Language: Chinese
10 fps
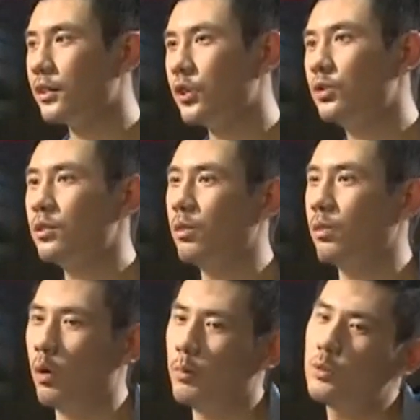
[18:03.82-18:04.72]
坎其实就
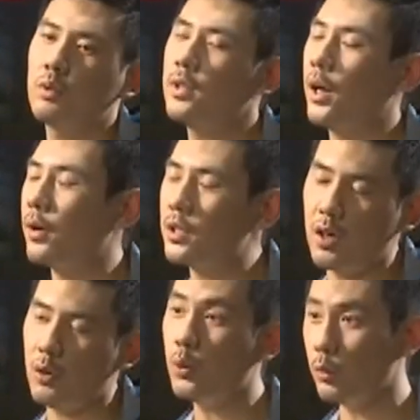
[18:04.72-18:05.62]
我们作为演员
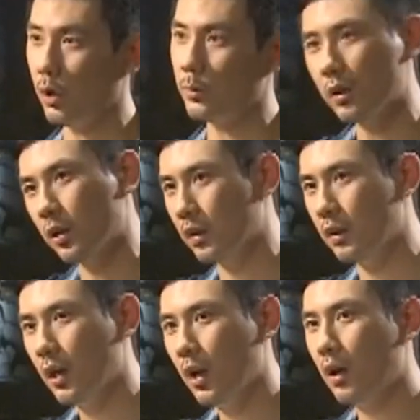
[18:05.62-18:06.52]
也会遇到，比如可能，
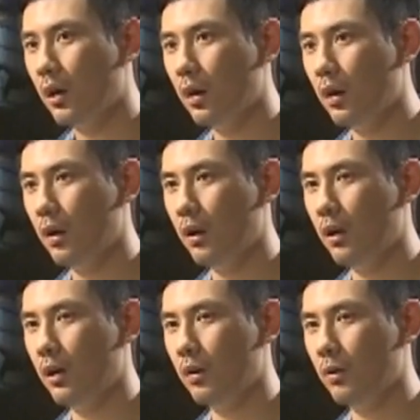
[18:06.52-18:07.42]
呃，
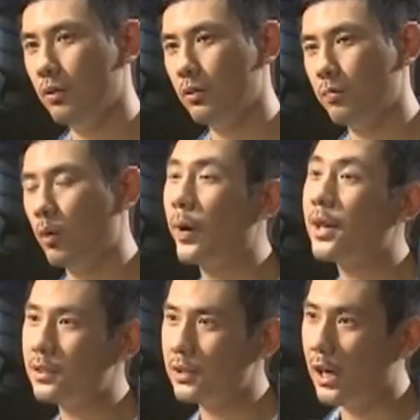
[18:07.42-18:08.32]
我
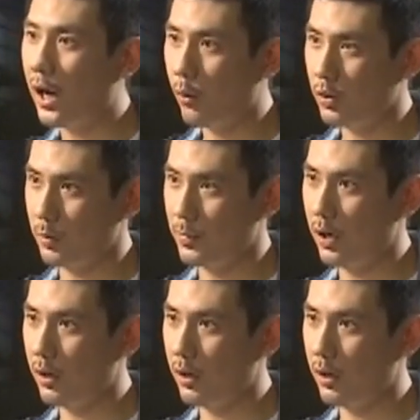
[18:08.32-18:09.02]
拍戏啊或者怎么